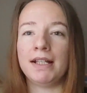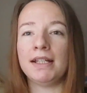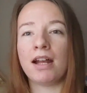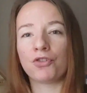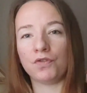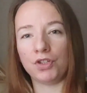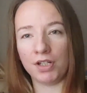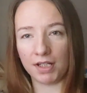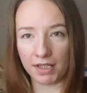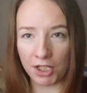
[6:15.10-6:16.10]
ale ja oczywiście
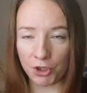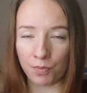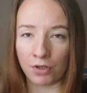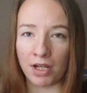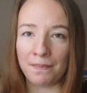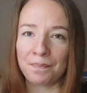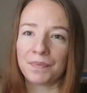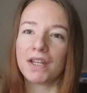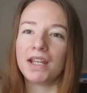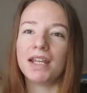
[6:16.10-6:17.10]
linki też podam.
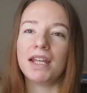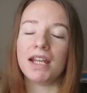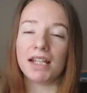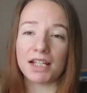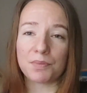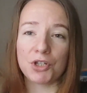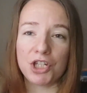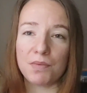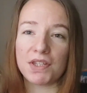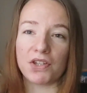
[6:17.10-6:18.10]
I teraz
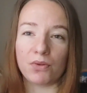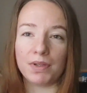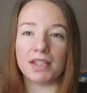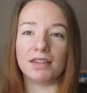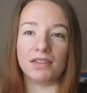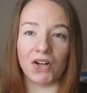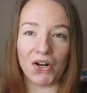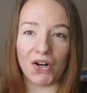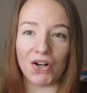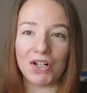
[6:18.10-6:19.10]
przejdziemy sobie
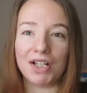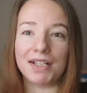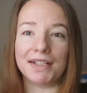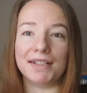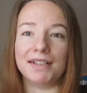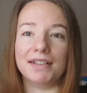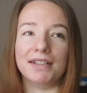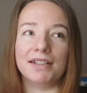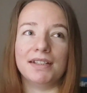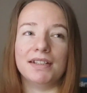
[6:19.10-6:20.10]
do
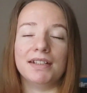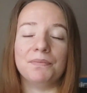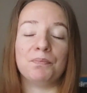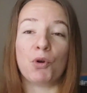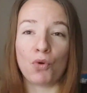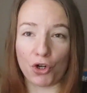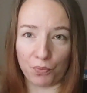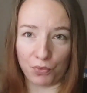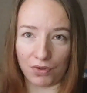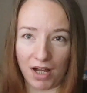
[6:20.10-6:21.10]
e,
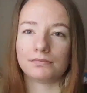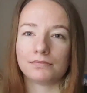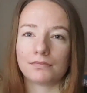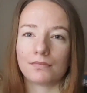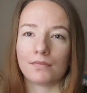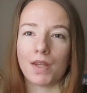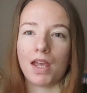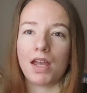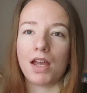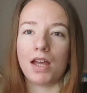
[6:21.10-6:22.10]
workbooka.
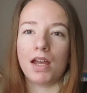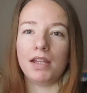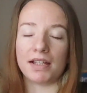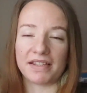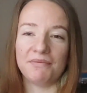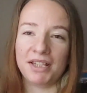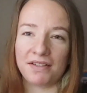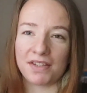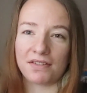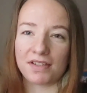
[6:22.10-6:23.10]
Jak sama
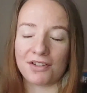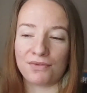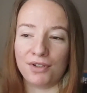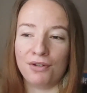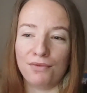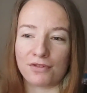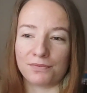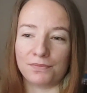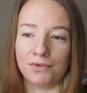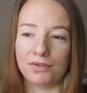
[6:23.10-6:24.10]
nazwa wskazuje,
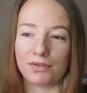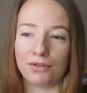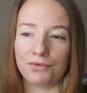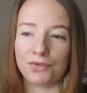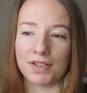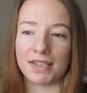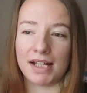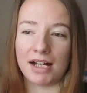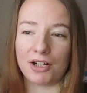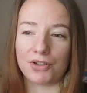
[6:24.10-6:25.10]
workbook to już jest
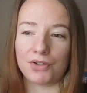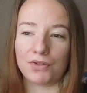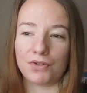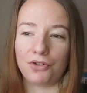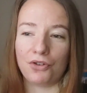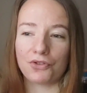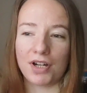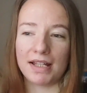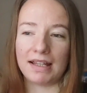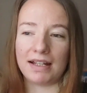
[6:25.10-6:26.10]
taka
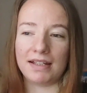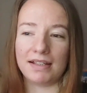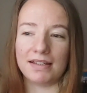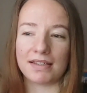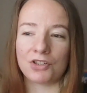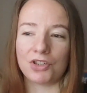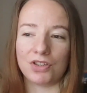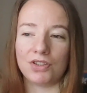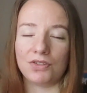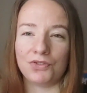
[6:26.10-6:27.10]
książka, taki
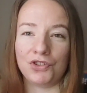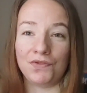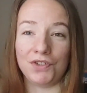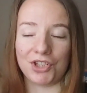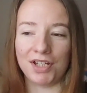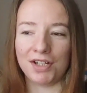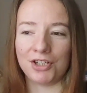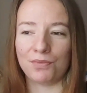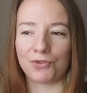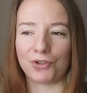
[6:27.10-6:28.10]
zeszyt ćwiczeń,
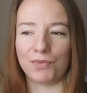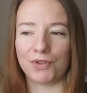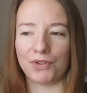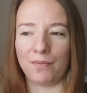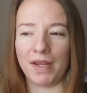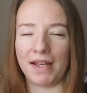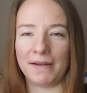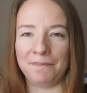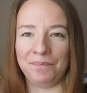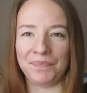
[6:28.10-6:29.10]
gdzie możemy
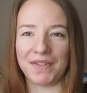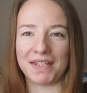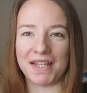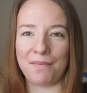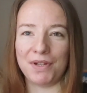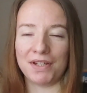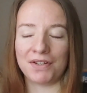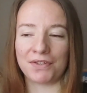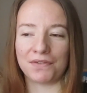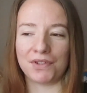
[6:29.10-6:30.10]
sobie mm, sami
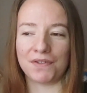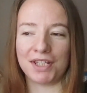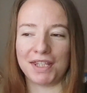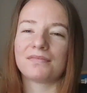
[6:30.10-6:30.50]
rozwiązywać.